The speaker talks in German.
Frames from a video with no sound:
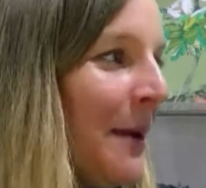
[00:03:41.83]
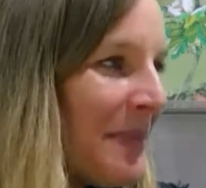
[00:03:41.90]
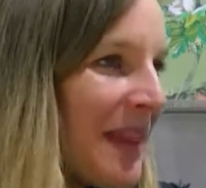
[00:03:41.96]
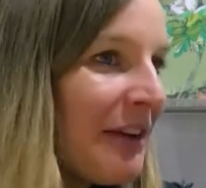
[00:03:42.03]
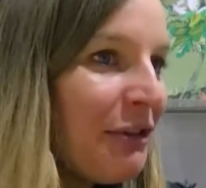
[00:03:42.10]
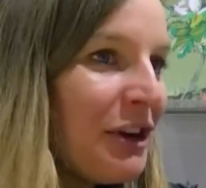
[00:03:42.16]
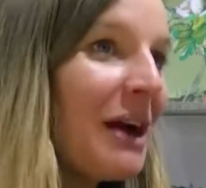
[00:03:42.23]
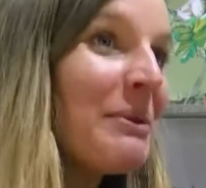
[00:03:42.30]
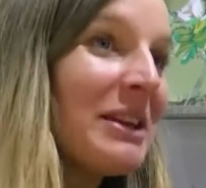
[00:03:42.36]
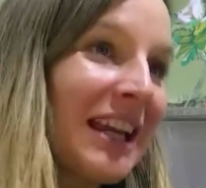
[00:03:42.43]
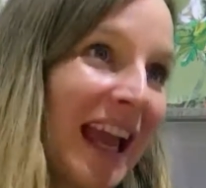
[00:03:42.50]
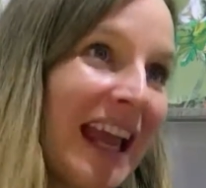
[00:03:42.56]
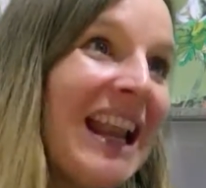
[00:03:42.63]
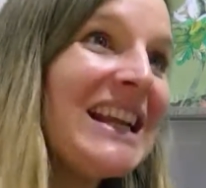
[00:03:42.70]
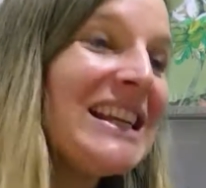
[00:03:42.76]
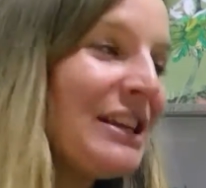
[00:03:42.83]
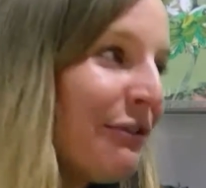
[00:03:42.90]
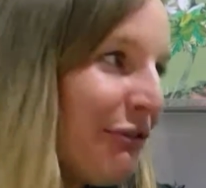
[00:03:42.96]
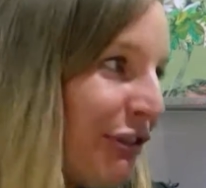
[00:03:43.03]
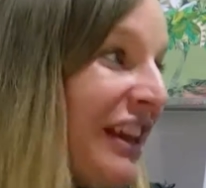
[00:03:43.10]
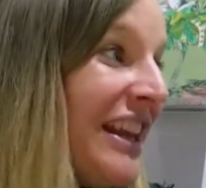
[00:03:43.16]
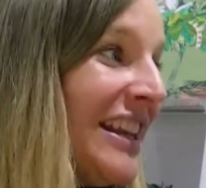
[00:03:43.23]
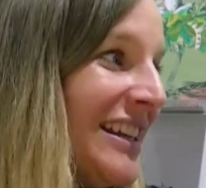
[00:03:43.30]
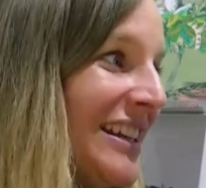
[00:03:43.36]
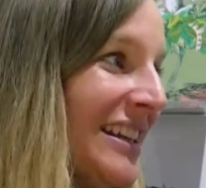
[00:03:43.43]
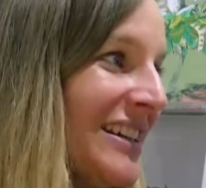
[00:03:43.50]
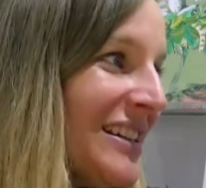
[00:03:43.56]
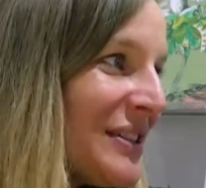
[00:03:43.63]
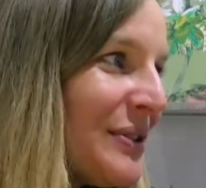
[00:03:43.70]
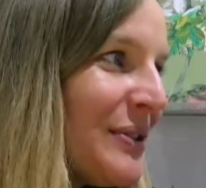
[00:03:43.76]
Davon habe ich relativ viele.
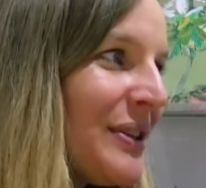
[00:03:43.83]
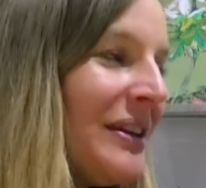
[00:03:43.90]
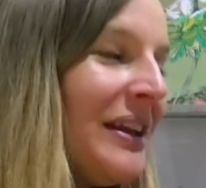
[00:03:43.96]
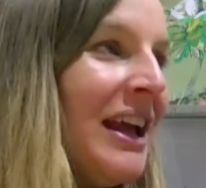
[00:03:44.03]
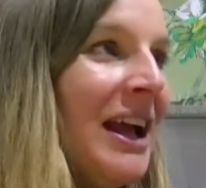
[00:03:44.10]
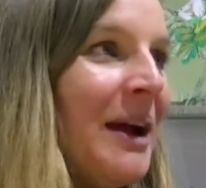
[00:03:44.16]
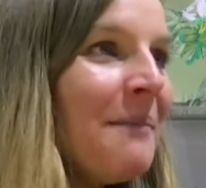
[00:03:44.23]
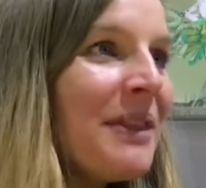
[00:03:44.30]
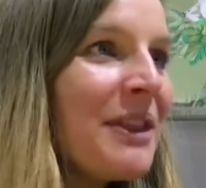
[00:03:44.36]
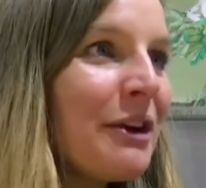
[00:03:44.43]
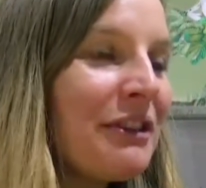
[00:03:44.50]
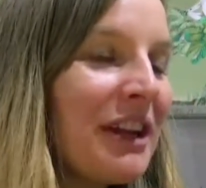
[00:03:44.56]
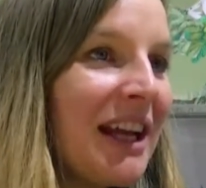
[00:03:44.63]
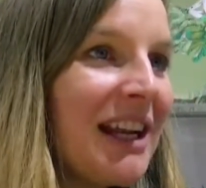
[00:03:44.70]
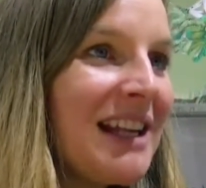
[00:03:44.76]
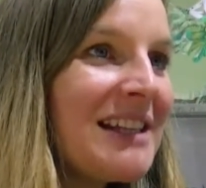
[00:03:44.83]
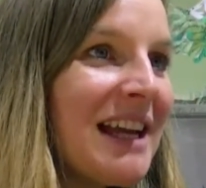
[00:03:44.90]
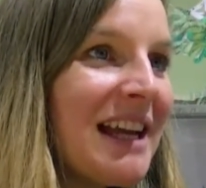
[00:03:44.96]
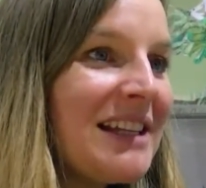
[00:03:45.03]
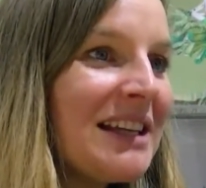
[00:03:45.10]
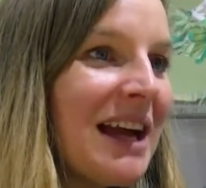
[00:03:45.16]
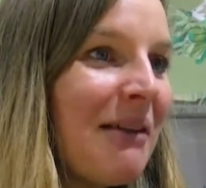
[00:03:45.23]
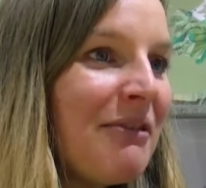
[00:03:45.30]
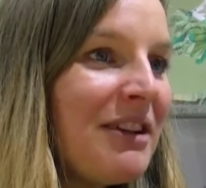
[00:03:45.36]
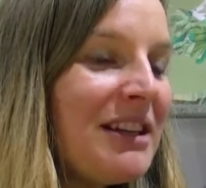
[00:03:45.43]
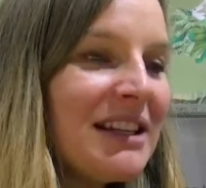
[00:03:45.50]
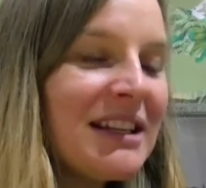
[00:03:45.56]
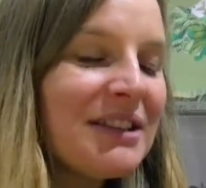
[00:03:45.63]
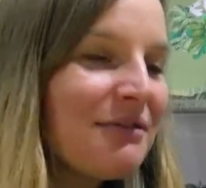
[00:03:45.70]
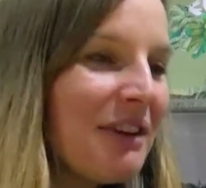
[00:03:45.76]
So, ne? Und auf der anderen Seite haben wir
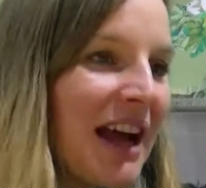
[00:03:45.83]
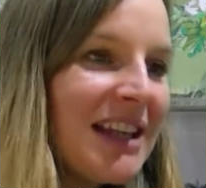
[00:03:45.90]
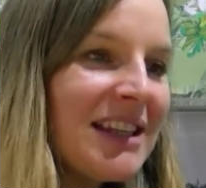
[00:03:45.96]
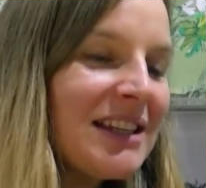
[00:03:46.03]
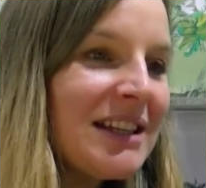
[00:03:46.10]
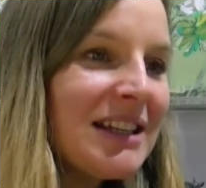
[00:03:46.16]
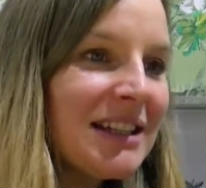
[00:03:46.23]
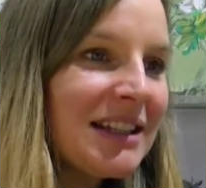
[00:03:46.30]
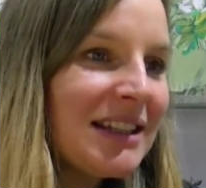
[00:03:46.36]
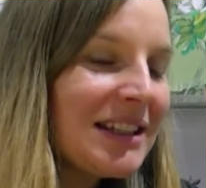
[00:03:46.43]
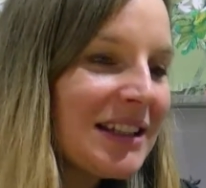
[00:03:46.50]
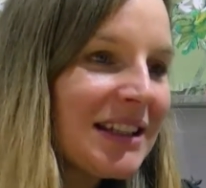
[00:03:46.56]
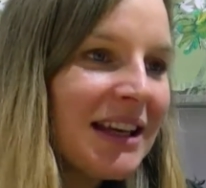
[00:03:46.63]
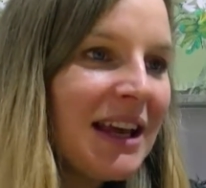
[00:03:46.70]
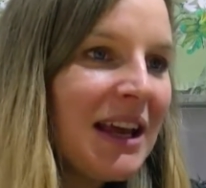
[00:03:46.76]
dieses wahnsinnig